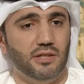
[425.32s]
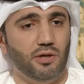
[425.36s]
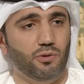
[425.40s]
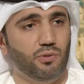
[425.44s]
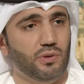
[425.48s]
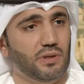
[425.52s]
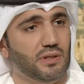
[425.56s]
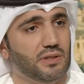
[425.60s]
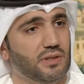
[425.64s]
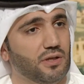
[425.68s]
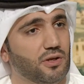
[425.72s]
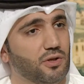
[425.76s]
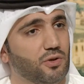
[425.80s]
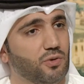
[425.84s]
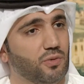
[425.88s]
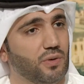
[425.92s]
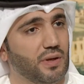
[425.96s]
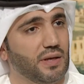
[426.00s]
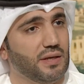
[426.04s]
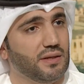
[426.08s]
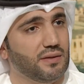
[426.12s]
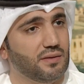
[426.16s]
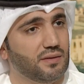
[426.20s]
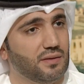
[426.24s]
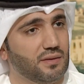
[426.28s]
دولة
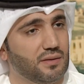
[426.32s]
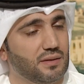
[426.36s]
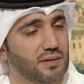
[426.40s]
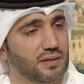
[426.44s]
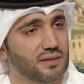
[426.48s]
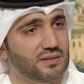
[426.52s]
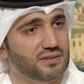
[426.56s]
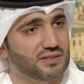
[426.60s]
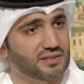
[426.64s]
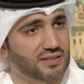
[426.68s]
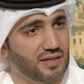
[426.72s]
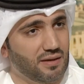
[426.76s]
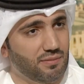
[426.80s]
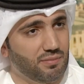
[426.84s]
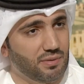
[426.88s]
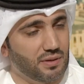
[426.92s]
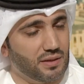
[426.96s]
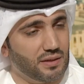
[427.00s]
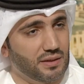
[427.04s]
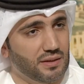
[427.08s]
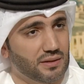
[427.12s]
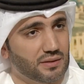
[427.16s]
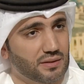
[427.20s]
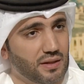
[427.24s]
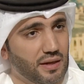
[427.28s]
الكويت
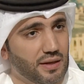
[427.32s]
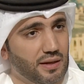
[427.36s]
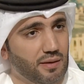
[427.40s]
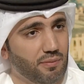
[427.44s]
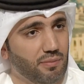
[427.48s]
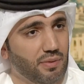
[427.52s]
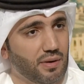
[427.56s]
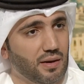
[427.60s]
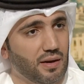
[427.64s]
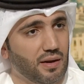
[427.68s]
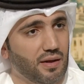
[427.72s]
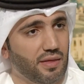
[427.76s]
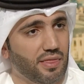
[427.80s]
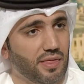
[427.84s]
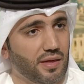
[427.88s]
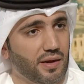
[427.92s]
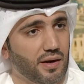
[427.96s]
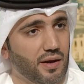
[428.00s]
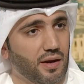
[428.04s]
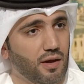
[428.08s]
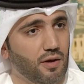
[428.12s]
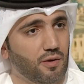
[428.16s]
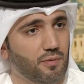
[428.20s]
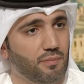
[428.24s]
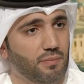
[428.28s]
السابقين طيب م. الله
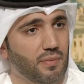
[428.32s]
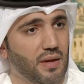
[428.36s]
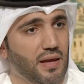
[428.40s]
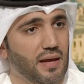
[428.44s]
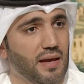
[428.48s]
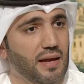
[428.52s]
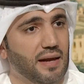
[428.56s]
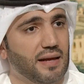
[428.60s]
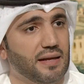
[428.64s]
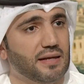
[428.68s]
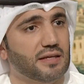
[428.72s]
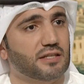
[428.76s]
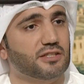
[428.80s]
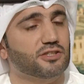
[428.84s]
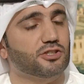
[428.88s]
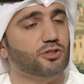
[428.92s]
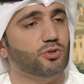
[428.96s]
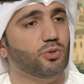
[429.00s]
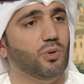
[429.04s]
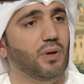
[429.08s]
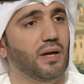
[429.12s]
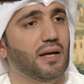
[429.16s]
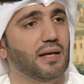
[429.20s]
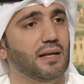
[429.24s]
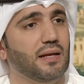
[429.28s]
ثراهم
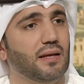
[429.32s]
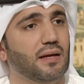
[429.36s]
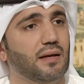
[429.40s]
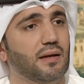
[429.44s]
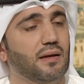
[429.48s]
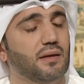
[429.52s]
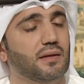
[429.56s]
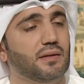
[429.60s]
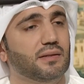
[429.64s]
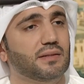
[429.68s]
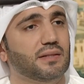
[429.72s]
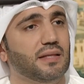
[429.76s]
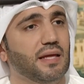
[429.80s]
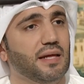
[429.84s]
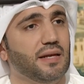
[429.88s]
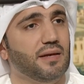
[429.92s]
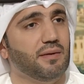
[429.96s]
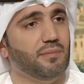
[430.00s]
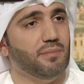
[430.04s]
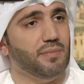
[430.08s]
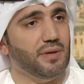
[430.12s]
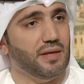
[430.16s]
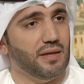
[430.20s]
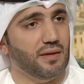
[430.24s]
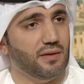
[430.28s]
حرصوا على
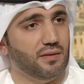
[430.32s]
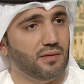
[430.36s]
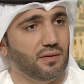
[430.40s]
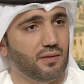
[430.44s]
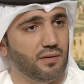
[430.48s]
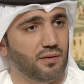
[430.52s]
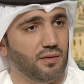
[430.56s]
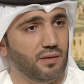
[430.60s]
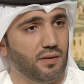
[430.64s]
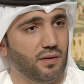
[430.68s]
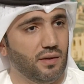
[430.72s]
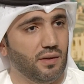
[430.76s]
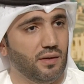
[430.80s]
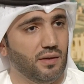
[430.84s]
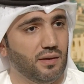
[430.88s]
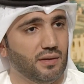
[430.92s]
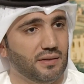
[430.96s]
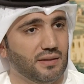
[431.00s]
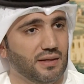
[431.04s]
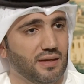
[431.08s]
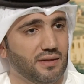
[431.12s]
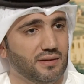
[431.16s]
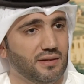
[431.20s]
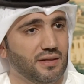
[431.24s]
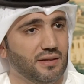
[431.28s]
تنمية آه،
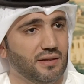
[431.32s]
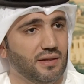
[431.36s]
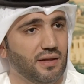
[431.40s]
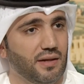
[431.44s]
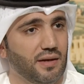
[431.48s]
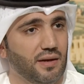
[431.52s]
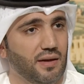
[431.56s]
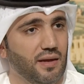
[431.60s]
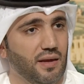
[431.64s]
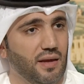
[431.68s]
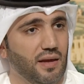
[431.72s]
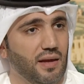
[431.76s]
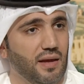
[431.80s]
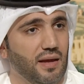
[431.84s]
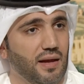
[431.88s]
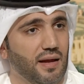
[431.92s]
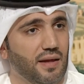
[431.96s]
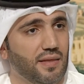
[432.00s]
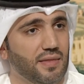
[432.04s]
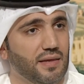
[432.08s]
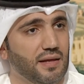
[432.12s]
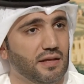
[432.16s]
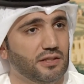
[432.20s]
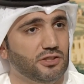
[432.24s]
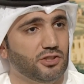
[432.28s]
تحديدا
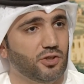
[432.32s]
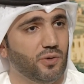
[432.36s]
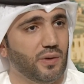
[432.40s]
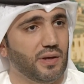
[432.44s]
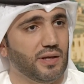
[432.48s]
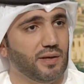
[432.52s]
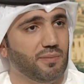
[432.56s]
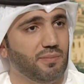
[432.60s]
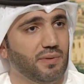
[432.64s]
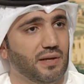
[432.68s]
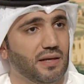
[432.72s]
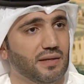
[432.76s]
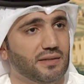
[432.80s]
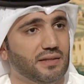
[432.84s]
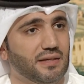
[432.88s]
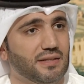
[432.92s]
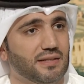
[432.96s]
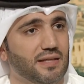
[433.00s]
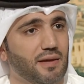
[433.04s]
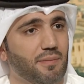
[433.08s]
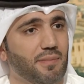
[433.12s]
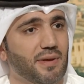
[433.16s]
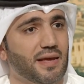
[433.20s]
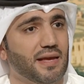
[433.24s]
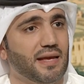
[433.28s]
هذه الجوانب التي
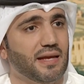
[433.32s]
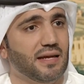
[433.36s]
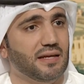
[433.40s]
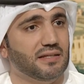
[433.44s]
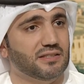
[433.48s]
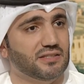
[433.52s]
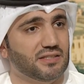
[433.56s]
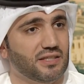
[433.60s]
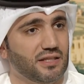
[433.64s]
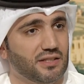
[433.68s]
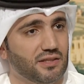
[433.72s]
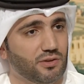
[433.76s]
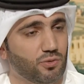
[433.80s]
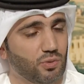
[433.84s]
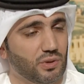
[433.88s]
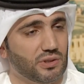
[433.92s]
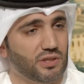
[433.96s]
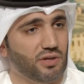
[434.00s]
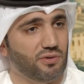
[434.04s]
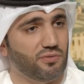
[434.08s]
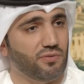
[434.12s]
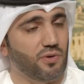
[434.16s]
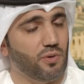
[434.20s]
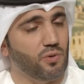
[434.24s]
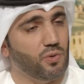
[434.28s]
تميزت
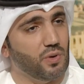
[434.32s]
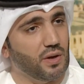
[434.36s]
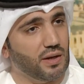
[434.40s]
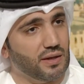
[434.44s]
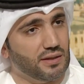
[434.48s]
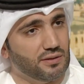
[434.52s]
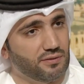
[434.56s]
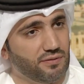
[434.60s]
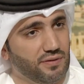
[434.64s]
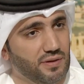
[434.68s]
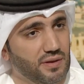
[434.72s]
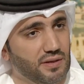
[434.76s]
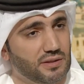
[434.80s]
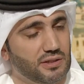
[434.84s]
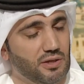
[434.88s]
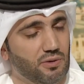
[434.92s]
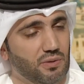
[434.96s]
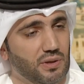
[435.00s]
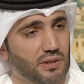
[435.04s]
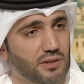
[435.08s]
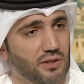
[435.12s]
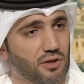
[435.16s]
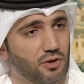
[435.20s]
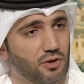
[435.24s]
وتفوقت فيها دولة